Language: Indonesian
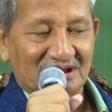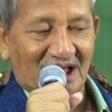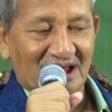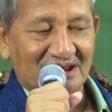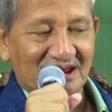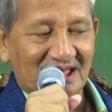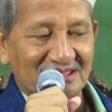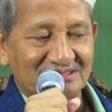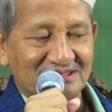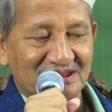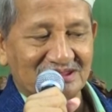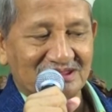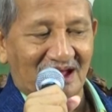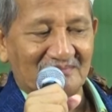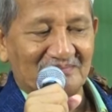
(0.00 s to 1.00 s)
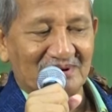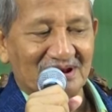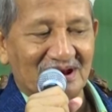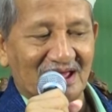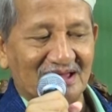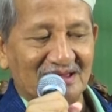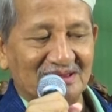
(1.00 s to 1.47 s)
Karena tidak
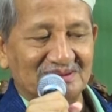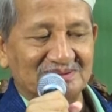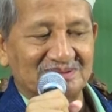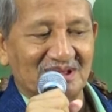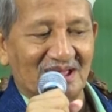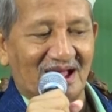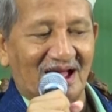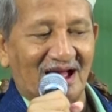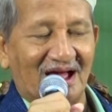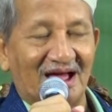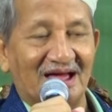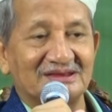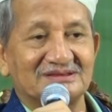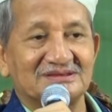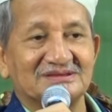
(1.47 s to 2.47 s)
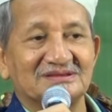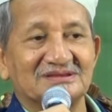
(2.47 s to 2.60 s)
pernah istirahat